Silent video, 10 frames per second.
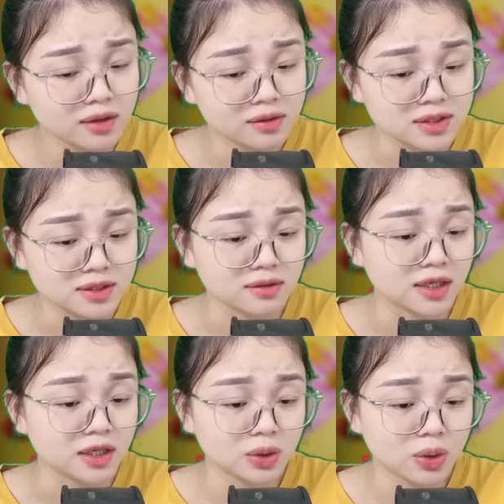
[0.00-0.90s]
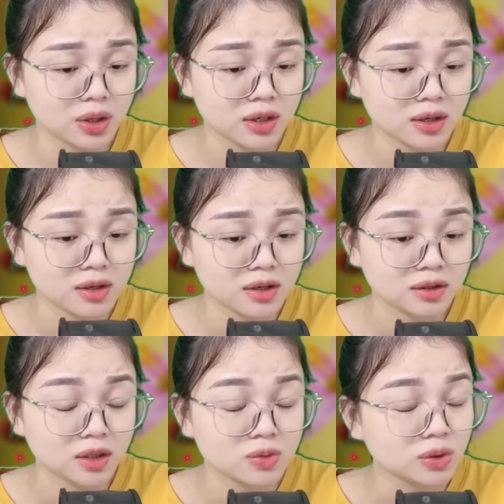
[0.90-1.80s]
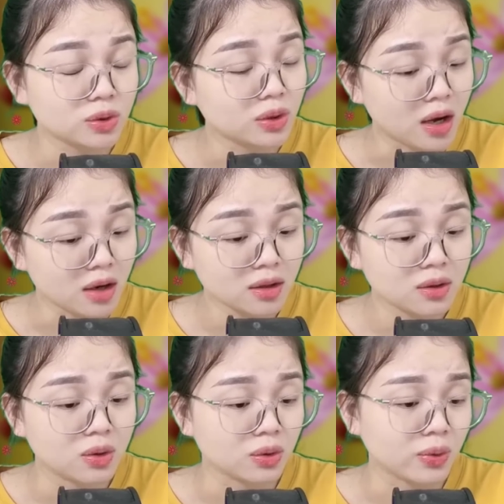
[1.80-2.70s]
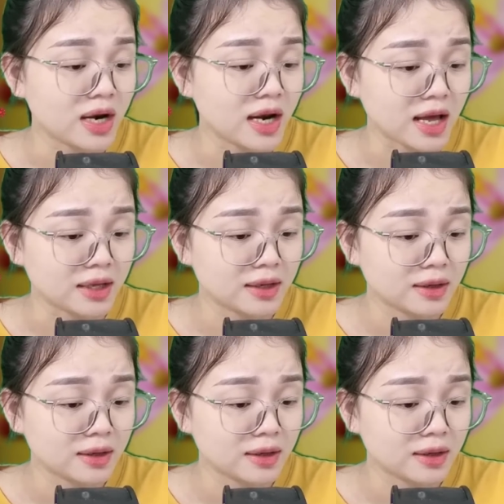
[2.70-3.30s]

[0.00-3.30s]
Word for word: người xử lý tôi, không cho tôi có cơ hội quay lại.